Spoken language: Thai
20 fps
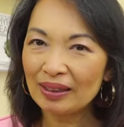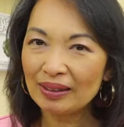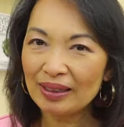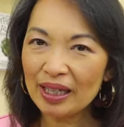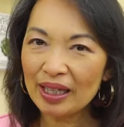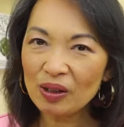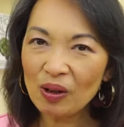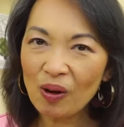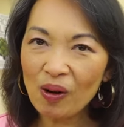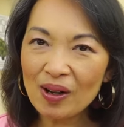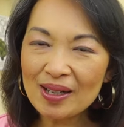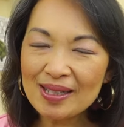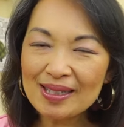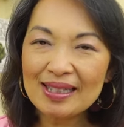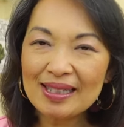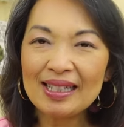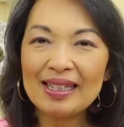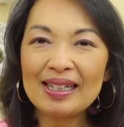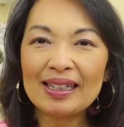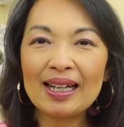ในคอร์ส
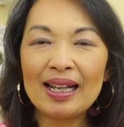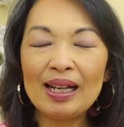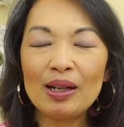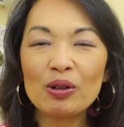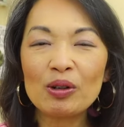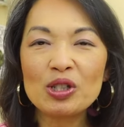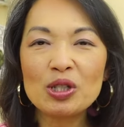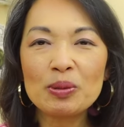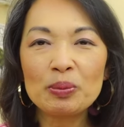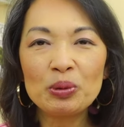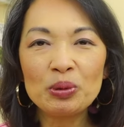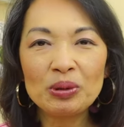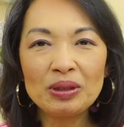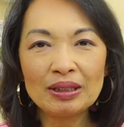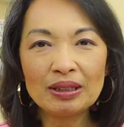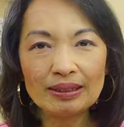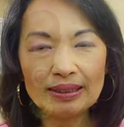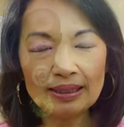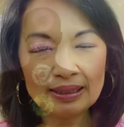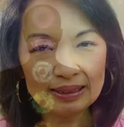นี้นะคะเราก็จะพูด
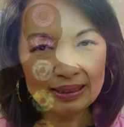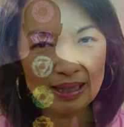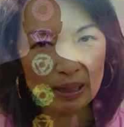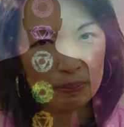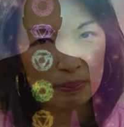ถึงเรื่องกา